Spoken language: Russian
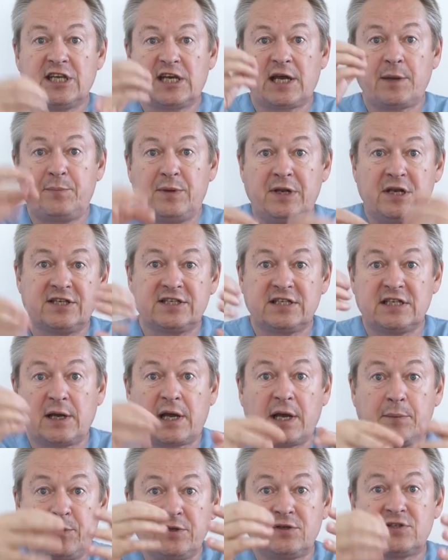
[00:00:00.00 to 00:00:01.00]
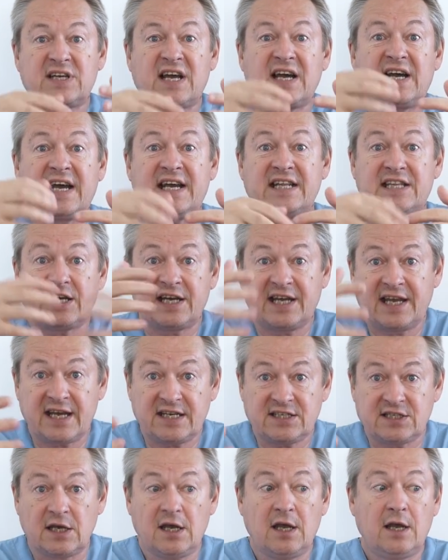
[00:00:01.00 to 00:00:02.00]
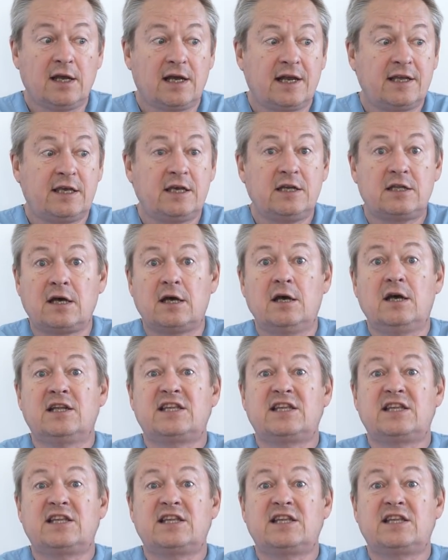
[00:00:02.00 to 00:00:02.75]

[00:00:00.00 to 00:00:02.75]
накопились, накопилась какая-то грязь, какие-то